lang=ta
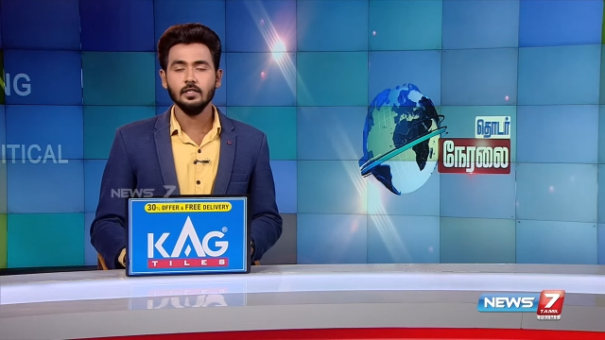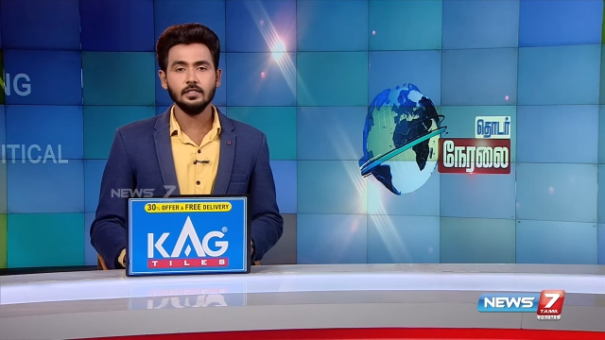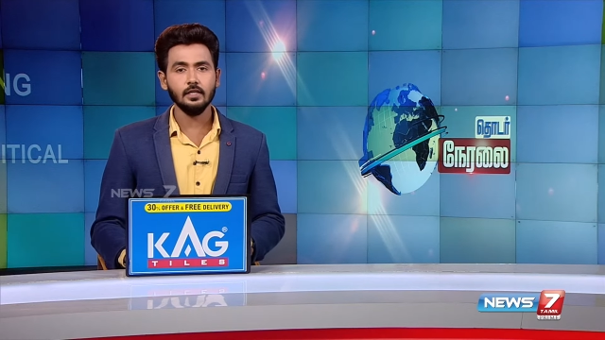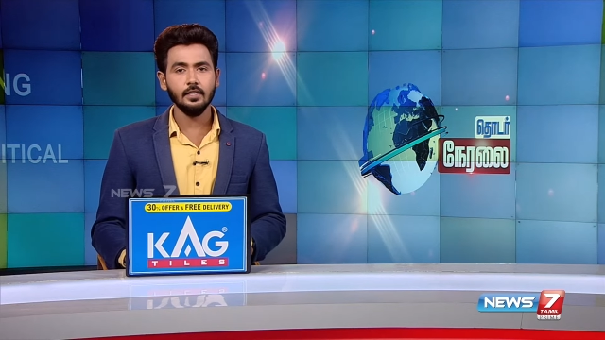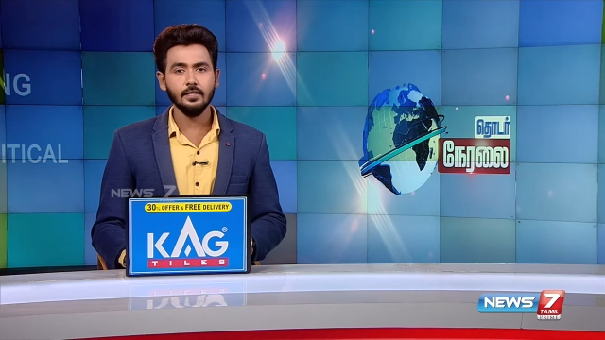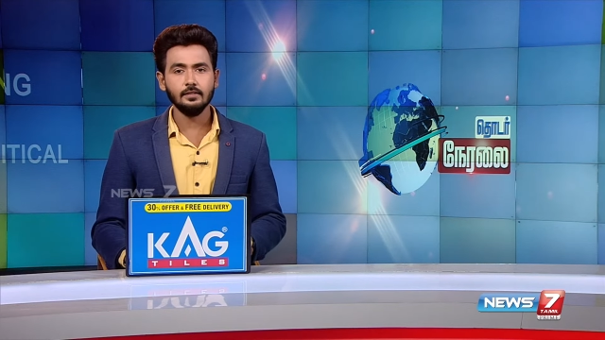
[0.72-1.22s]

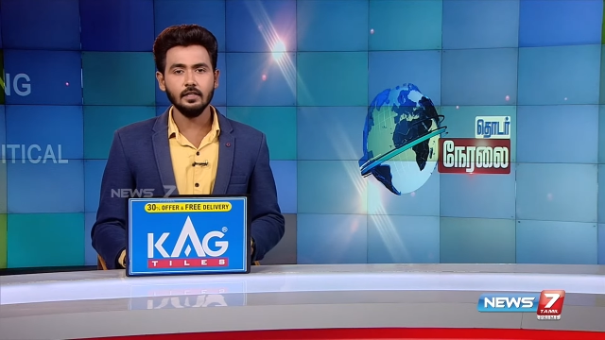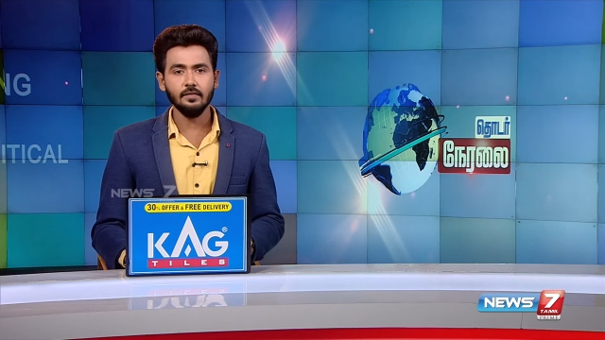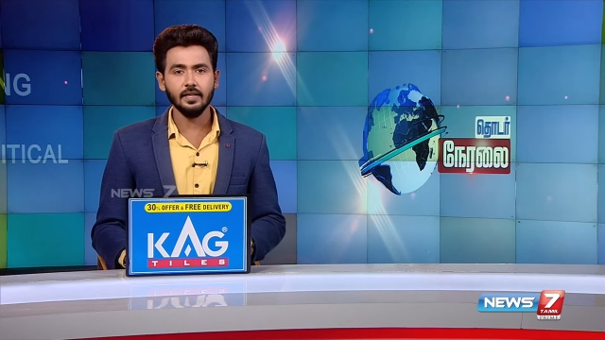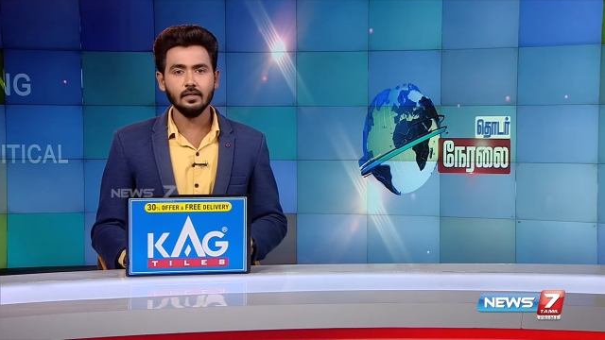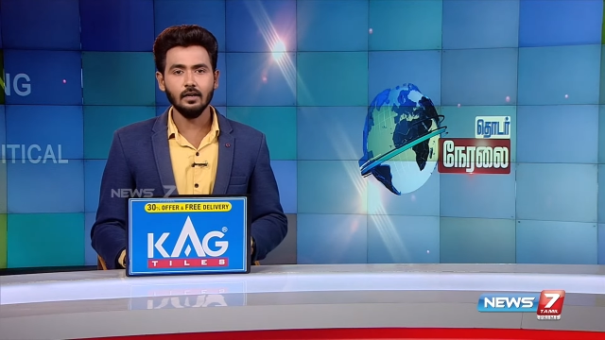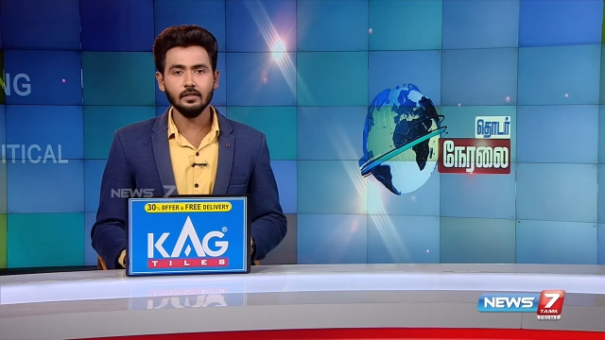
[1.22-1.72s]
சென்னை
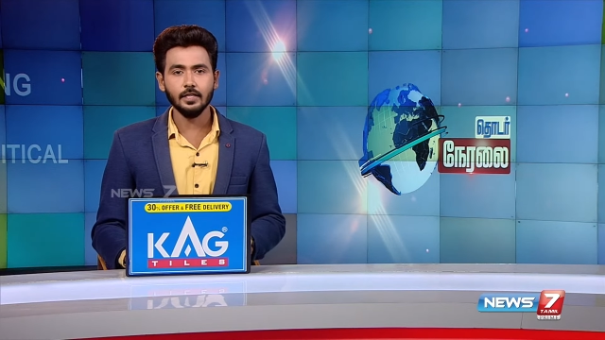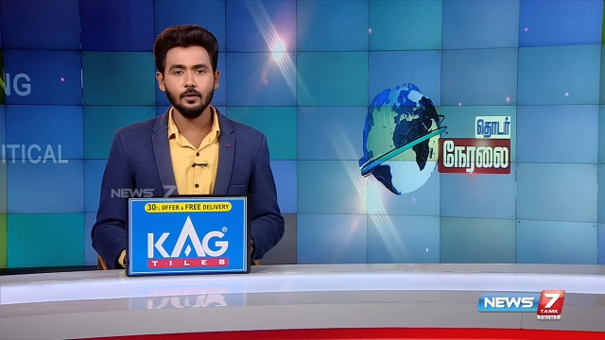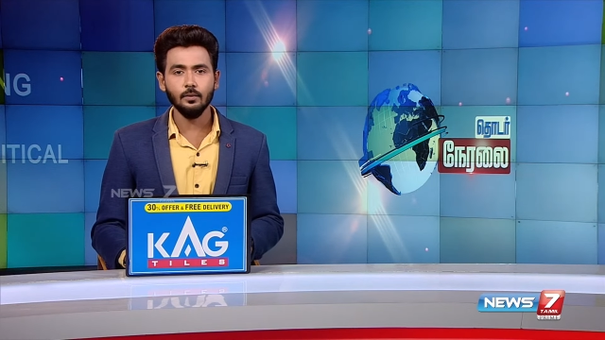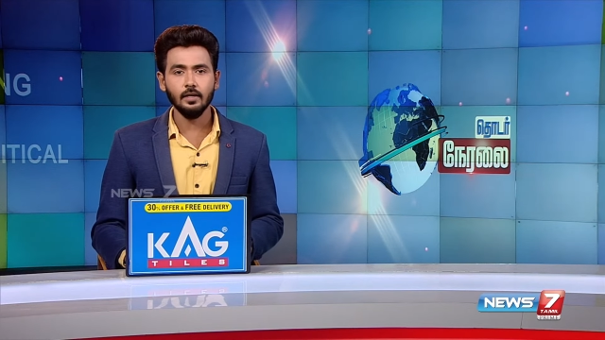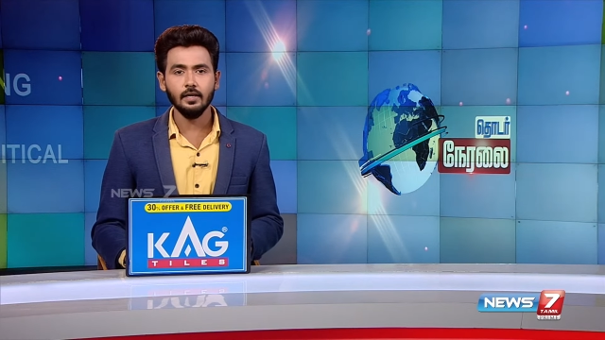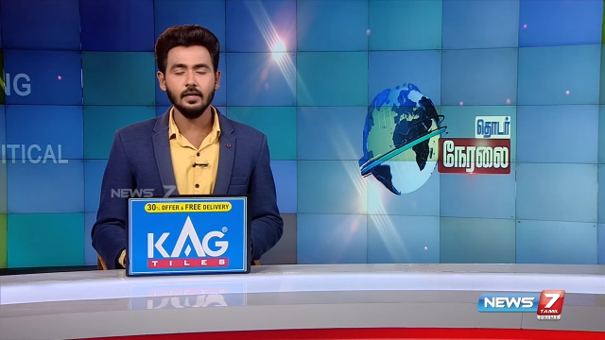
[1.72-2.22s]
திருவேற்காட்டில்
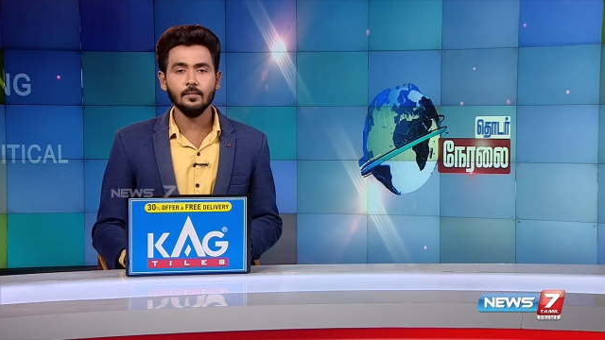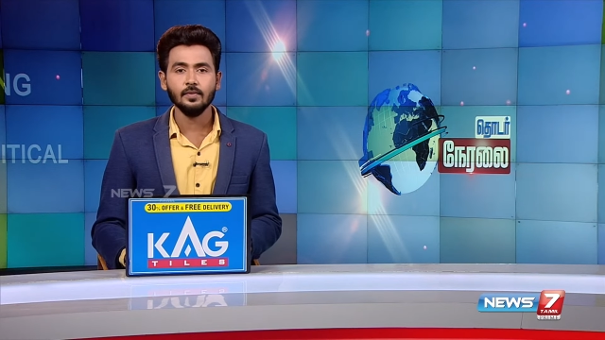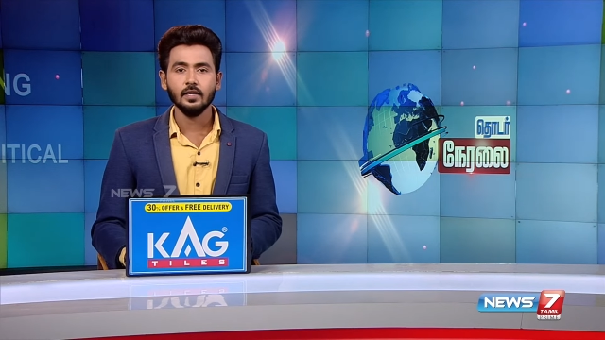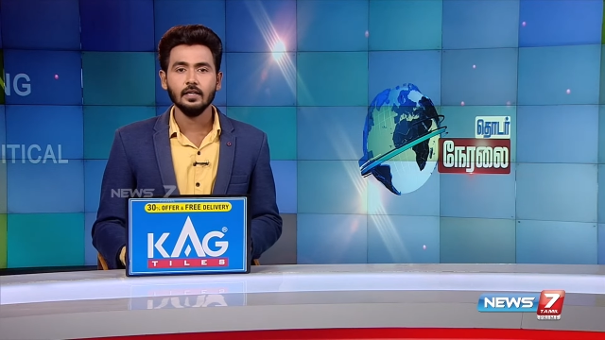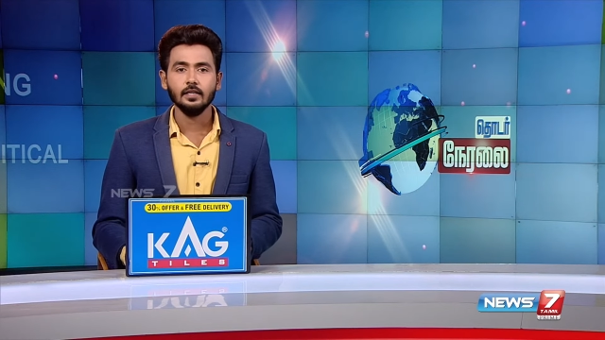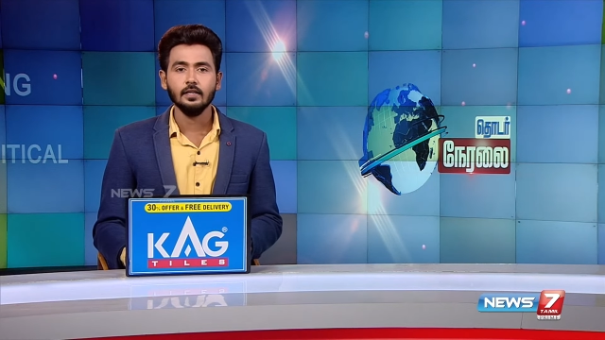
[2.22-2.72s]
உள்ள
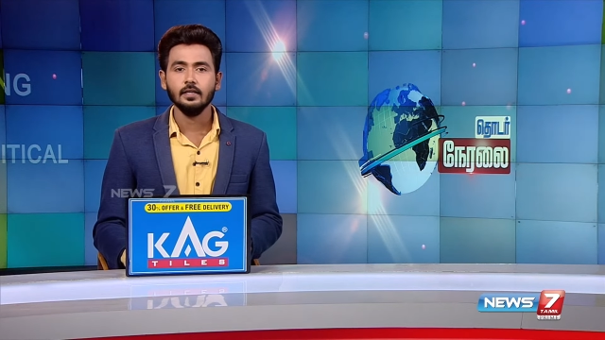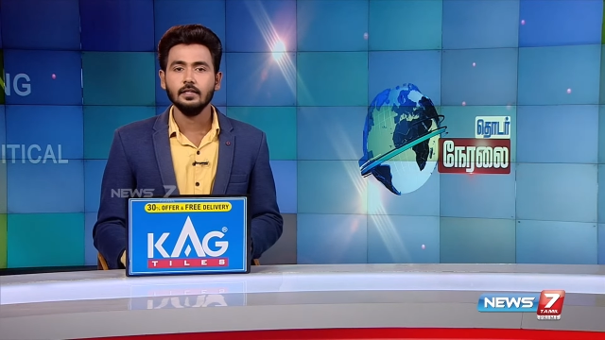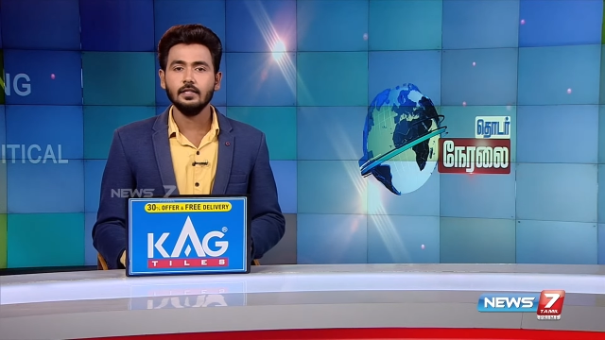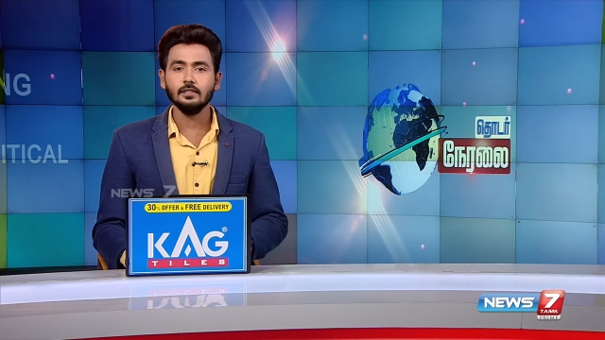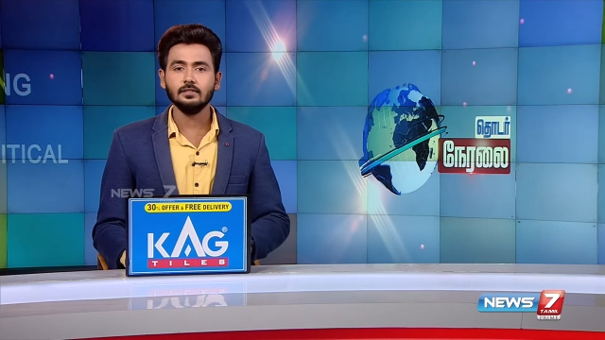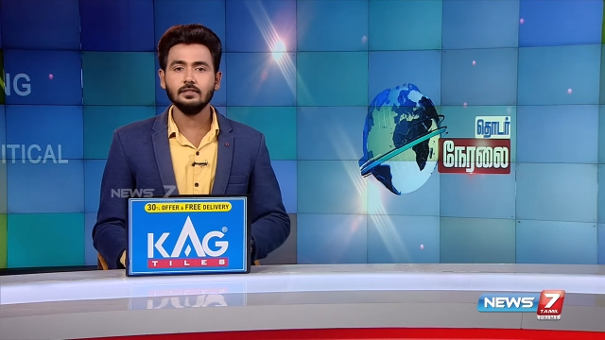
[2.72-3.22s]

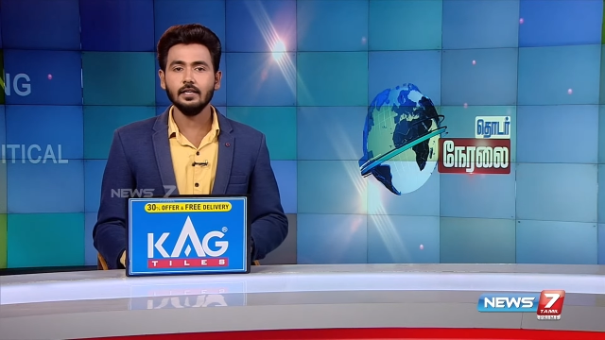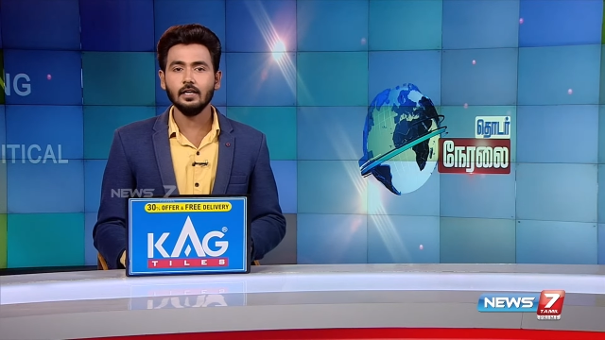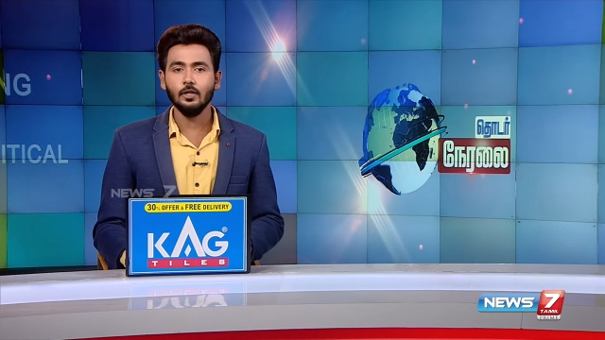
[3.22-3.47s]
எஸ்ஏ